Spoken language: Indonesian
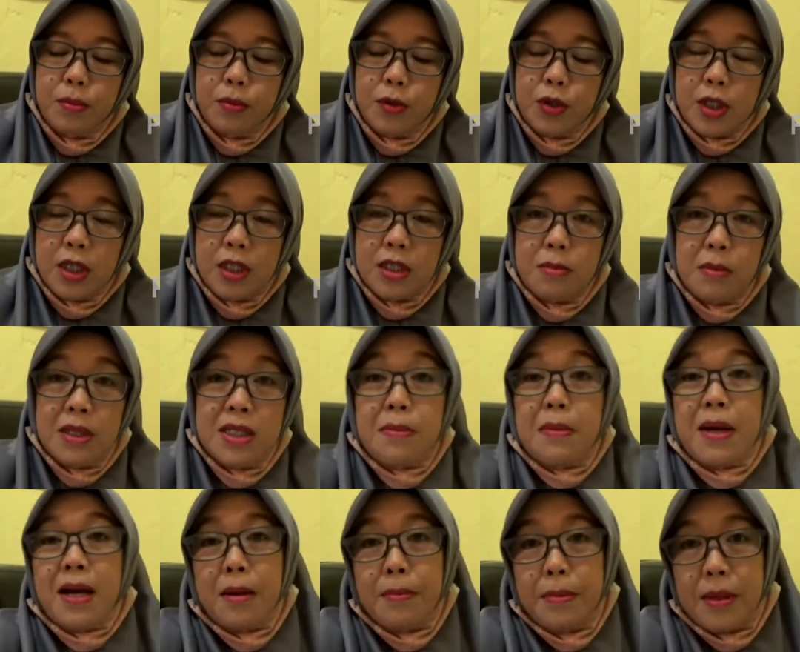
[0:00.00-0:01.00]
Puskesmas
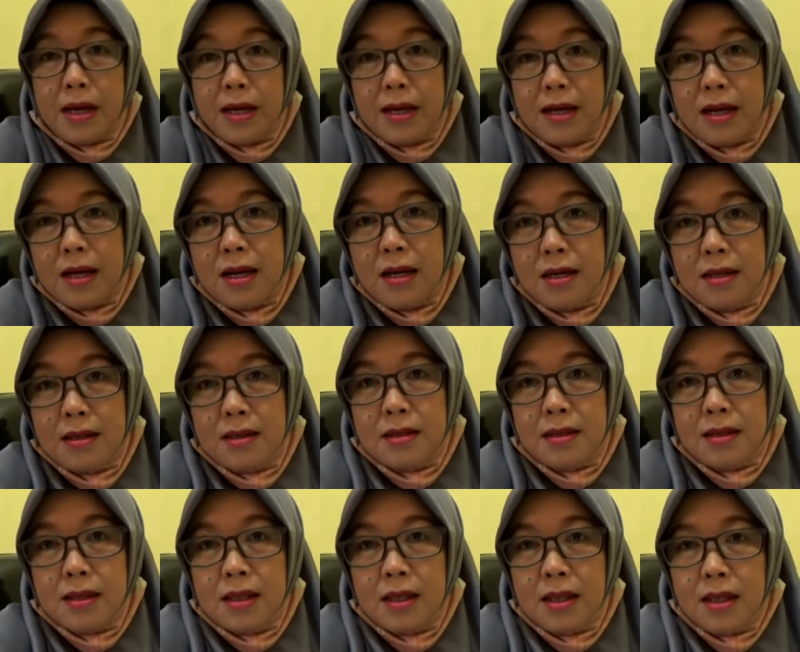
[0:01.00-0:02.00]
Mahaprana
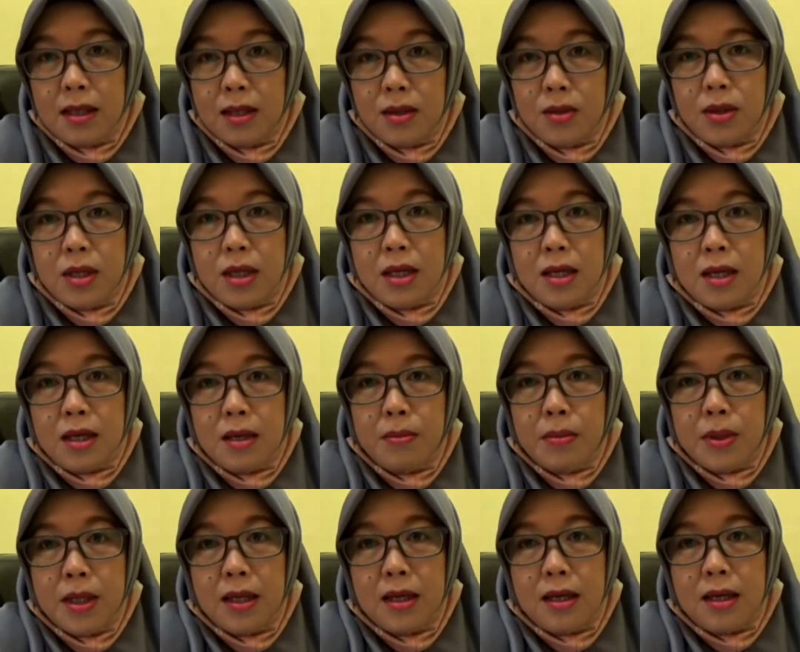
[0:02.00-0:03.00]
itu diadakan
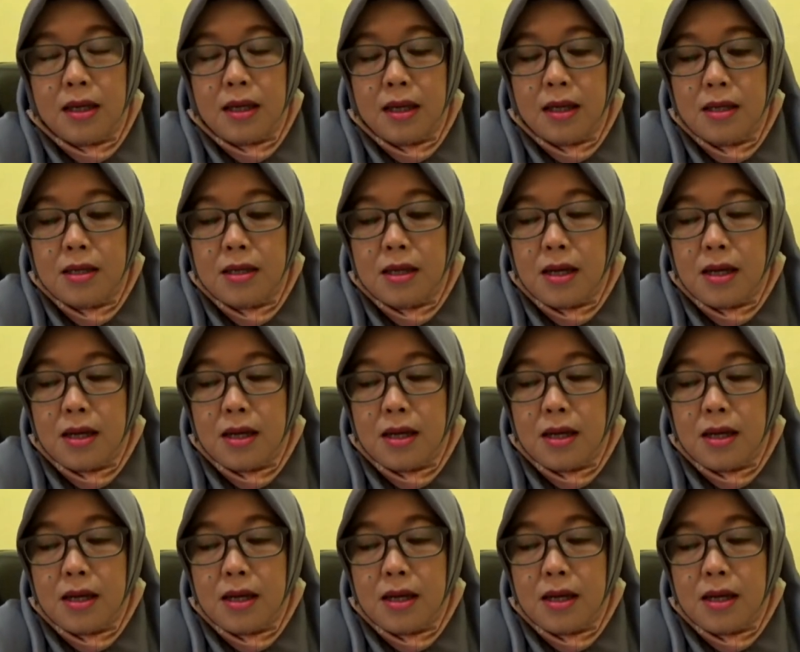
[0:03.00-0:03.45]
peningkatan